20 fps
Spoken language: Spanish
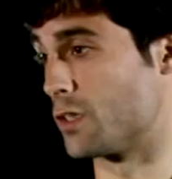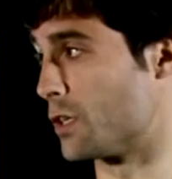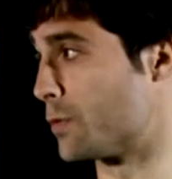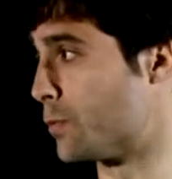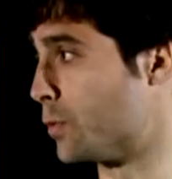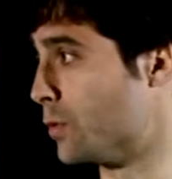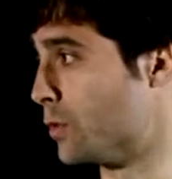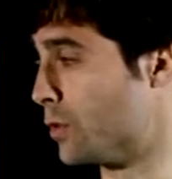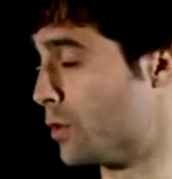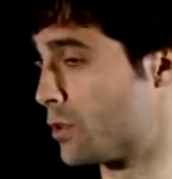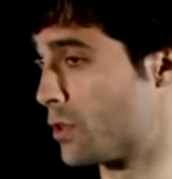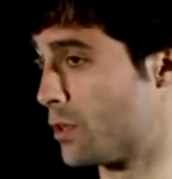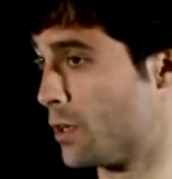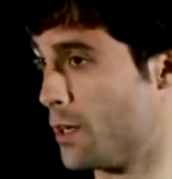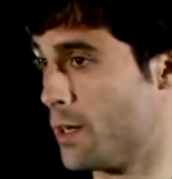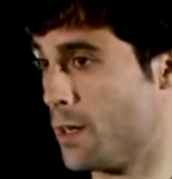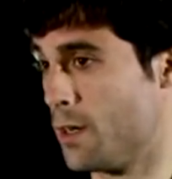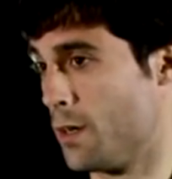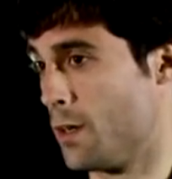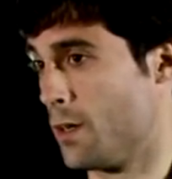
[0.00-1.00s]
tres puntos
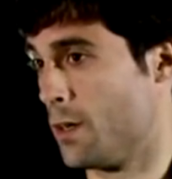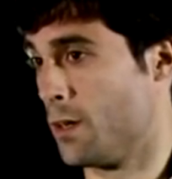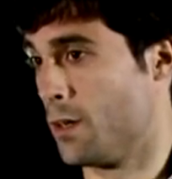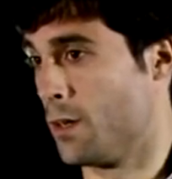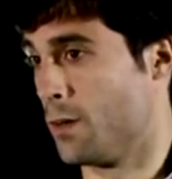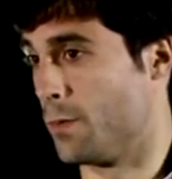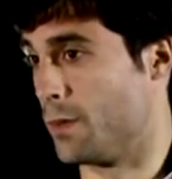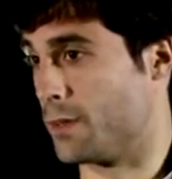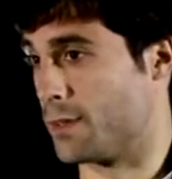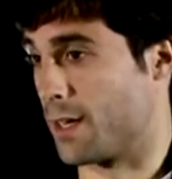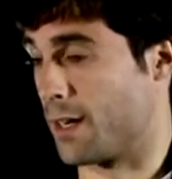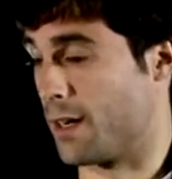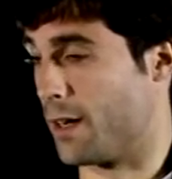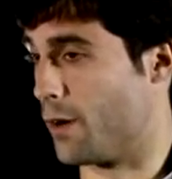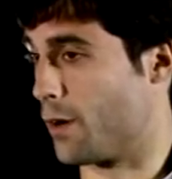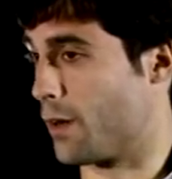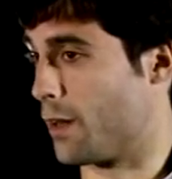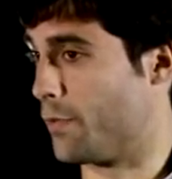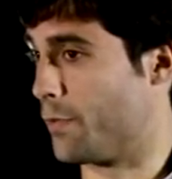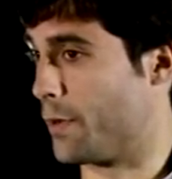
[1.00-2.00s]
está
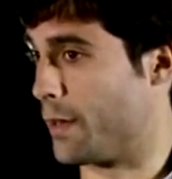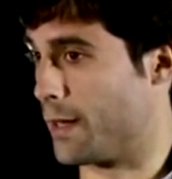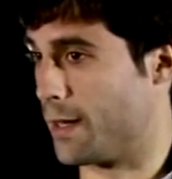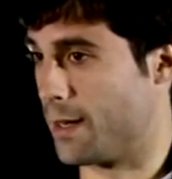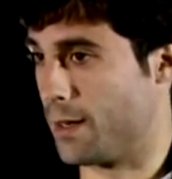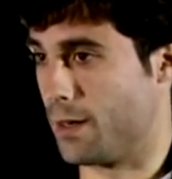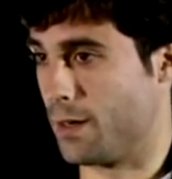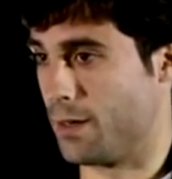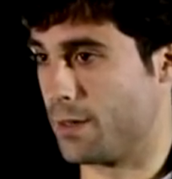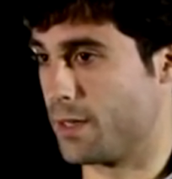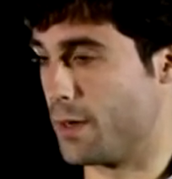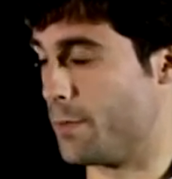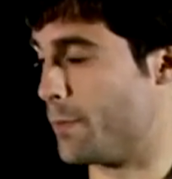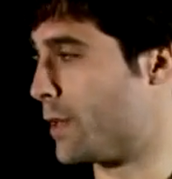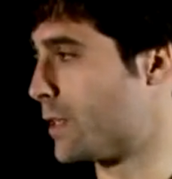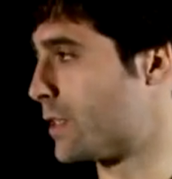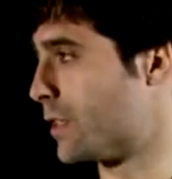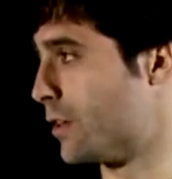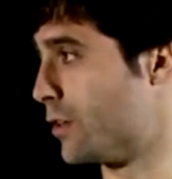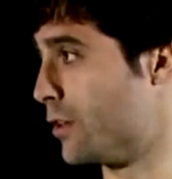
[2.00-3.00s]
claro que al final
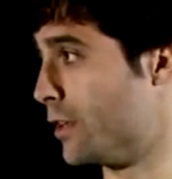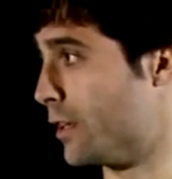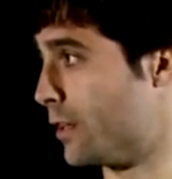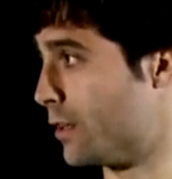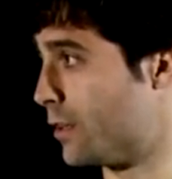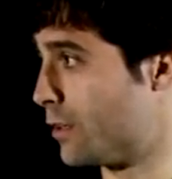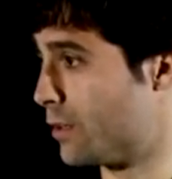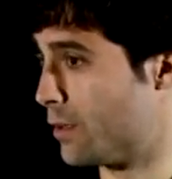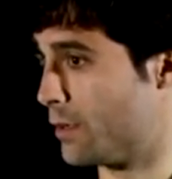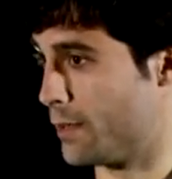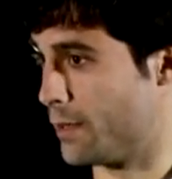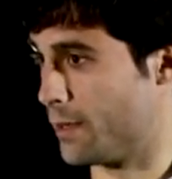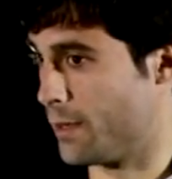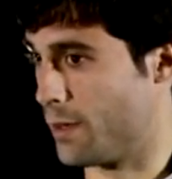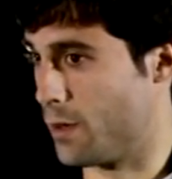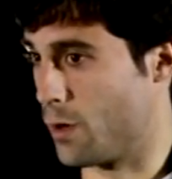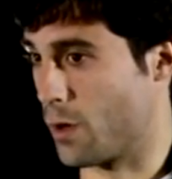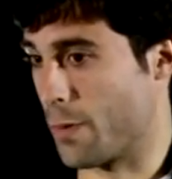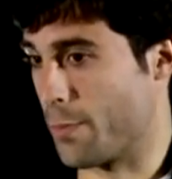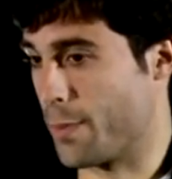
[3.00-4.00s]
siempre se oye ¿no? Eh,
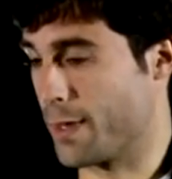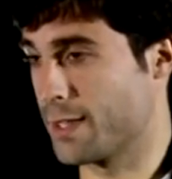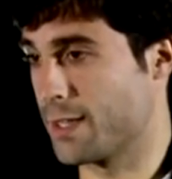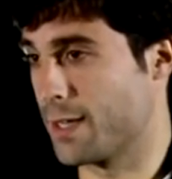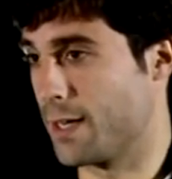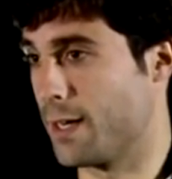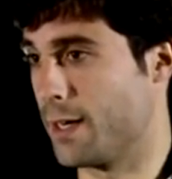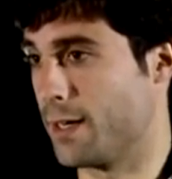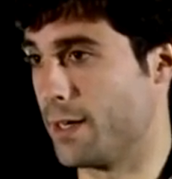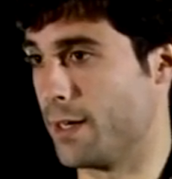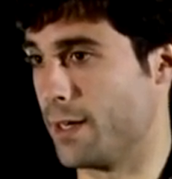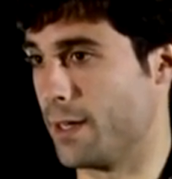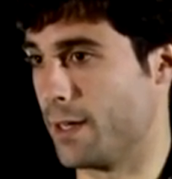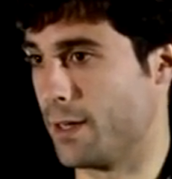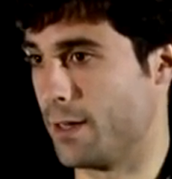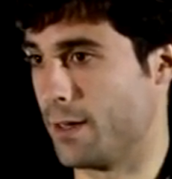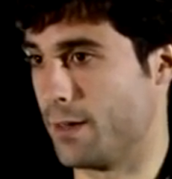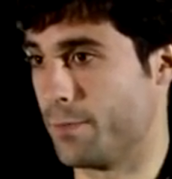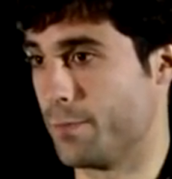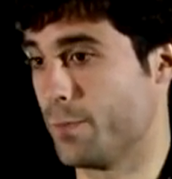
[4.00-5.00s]
lo que pasa
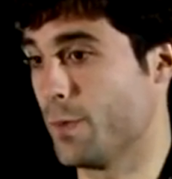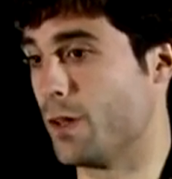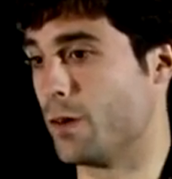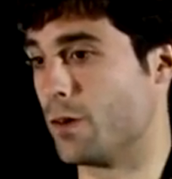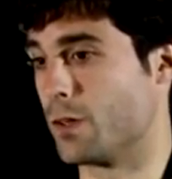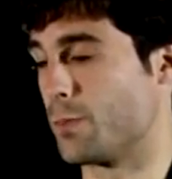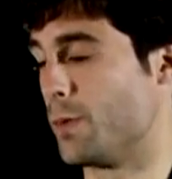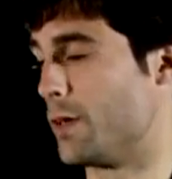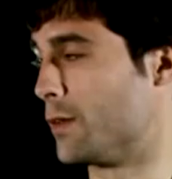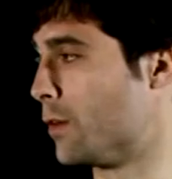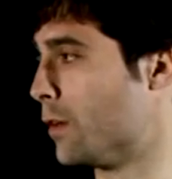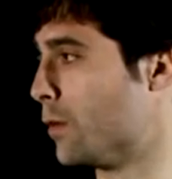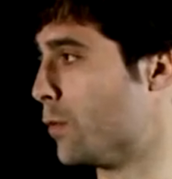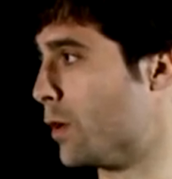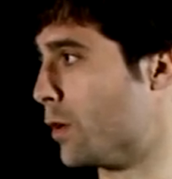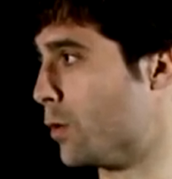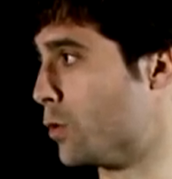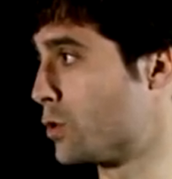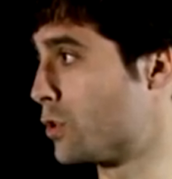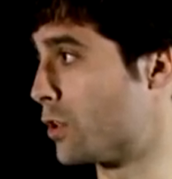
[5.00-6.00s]
y, no es plato de
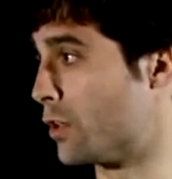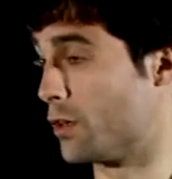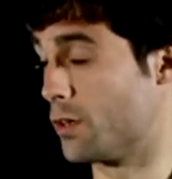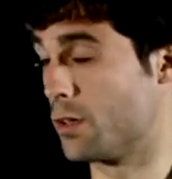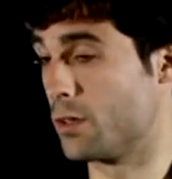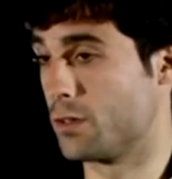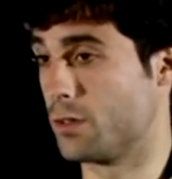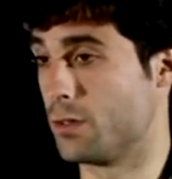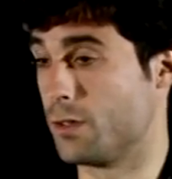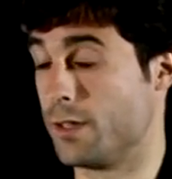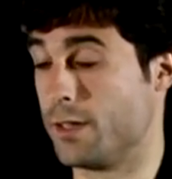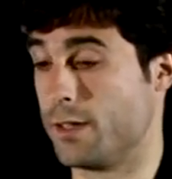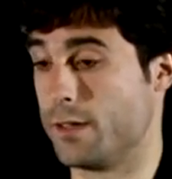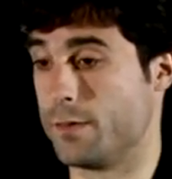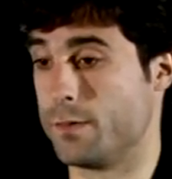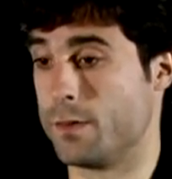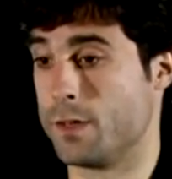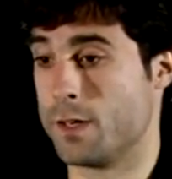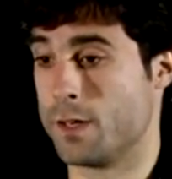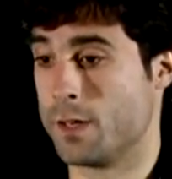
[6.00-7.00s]
buen gusto. ¿no? Eh,
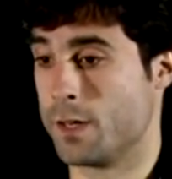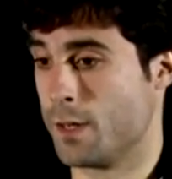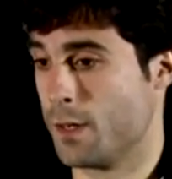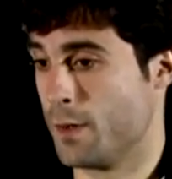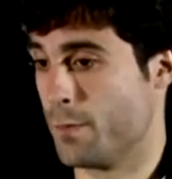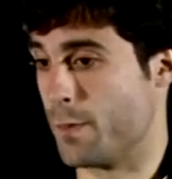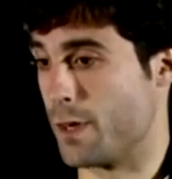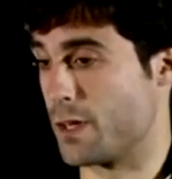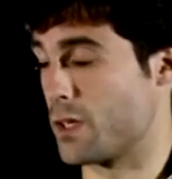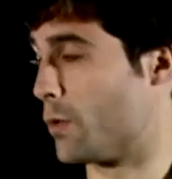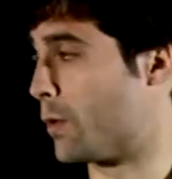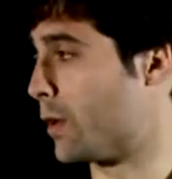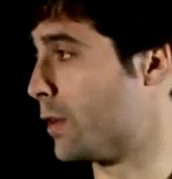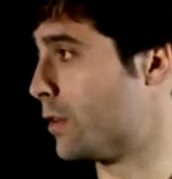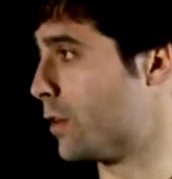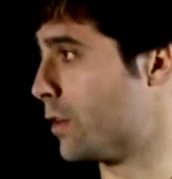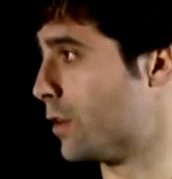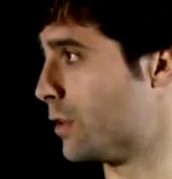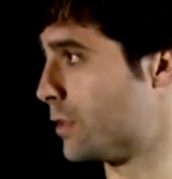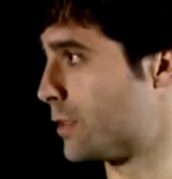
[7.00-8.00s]
más sobre
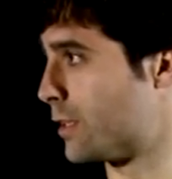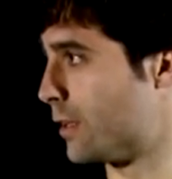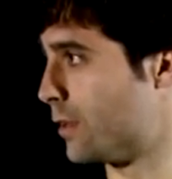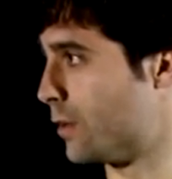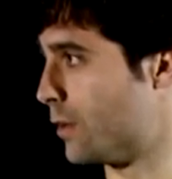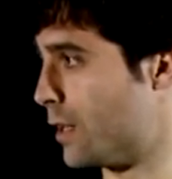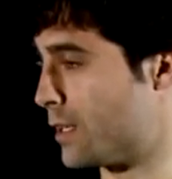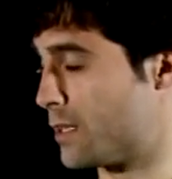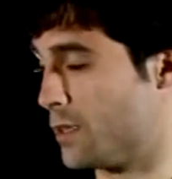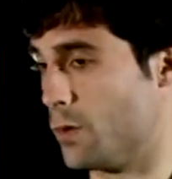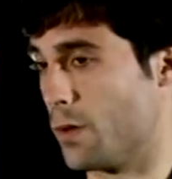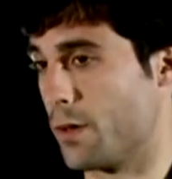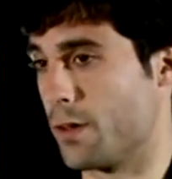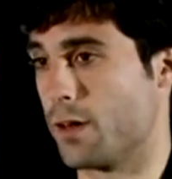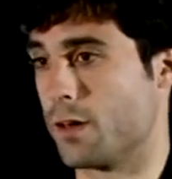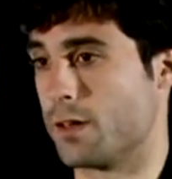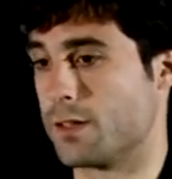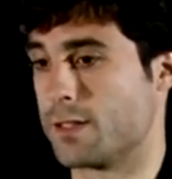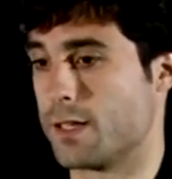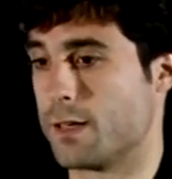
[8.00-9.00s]
todo estando en la
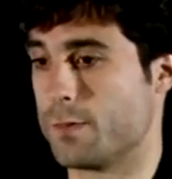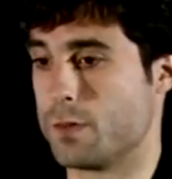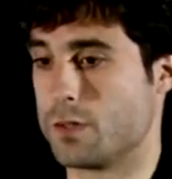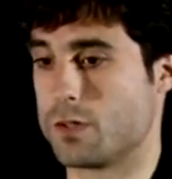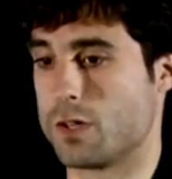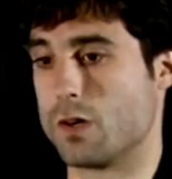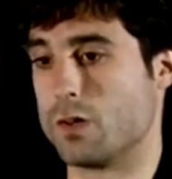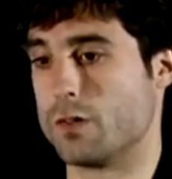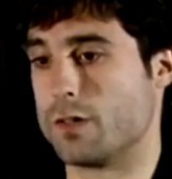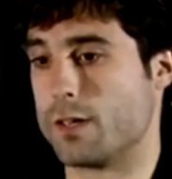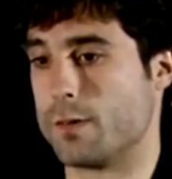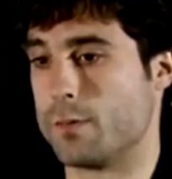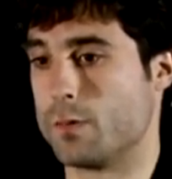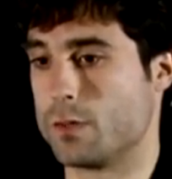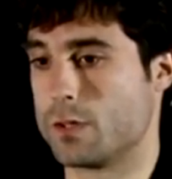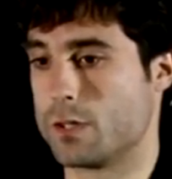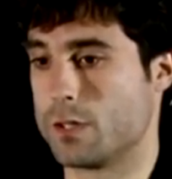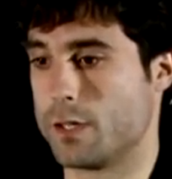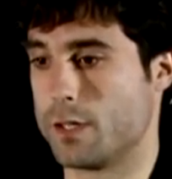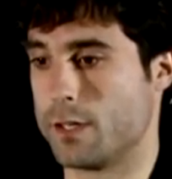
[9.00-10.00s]
situación que estamos,
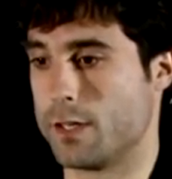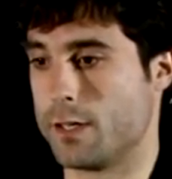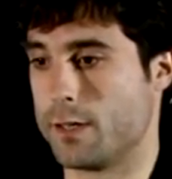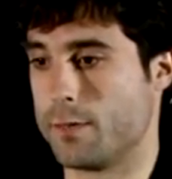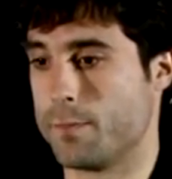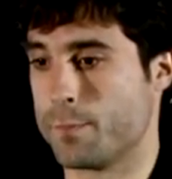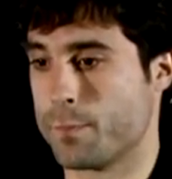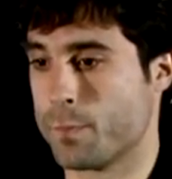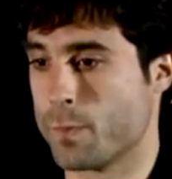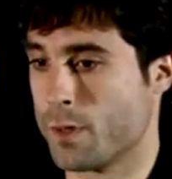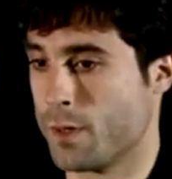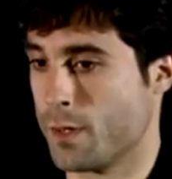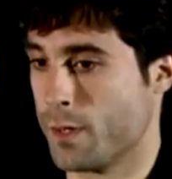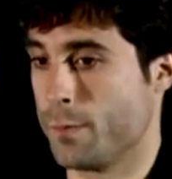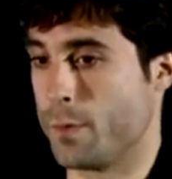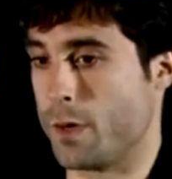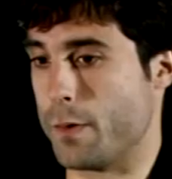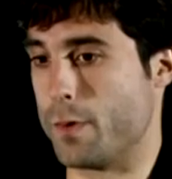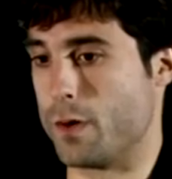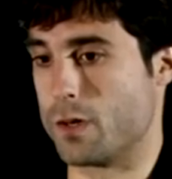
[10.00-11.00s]
encontramos eh,
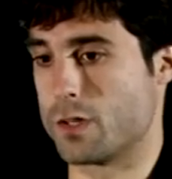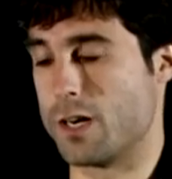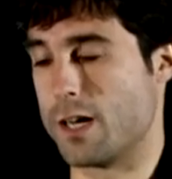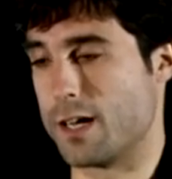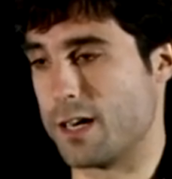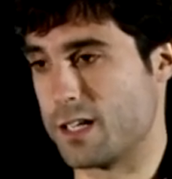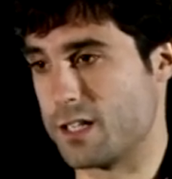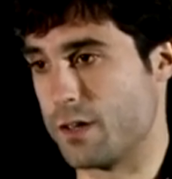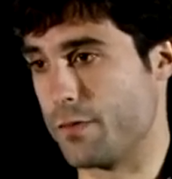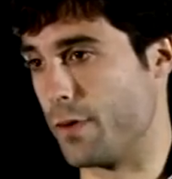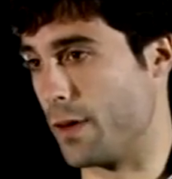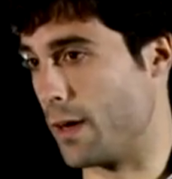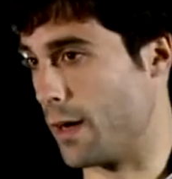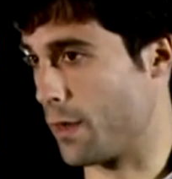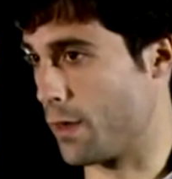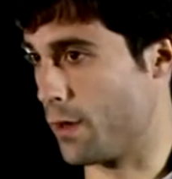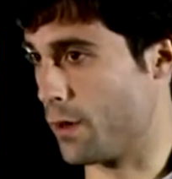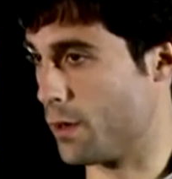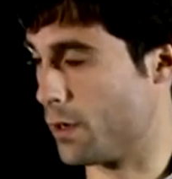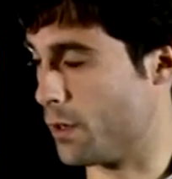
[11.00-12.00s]
primero la
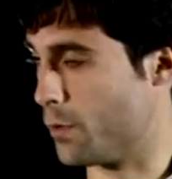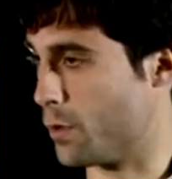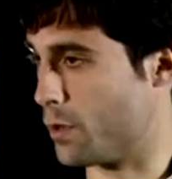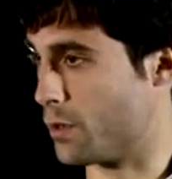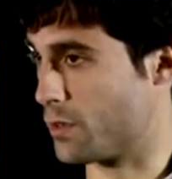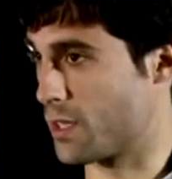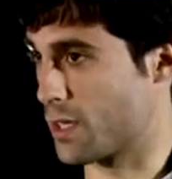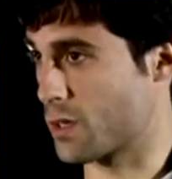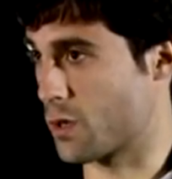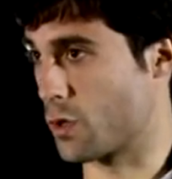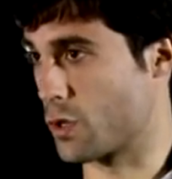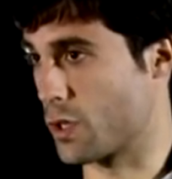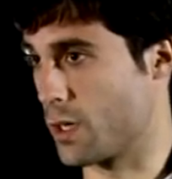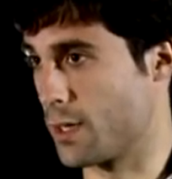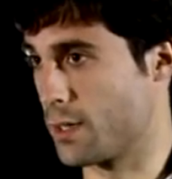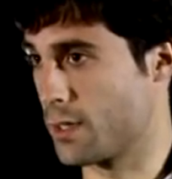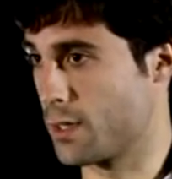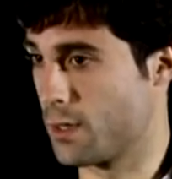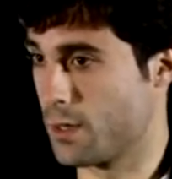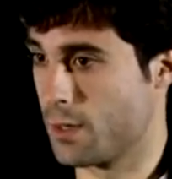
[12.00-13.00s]
clasificación y bueno, estas
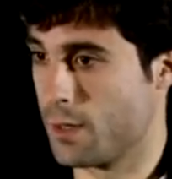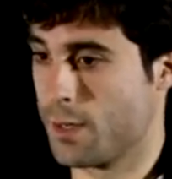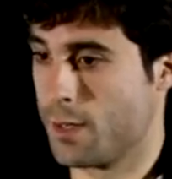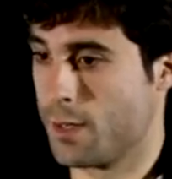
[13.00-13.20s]
cosas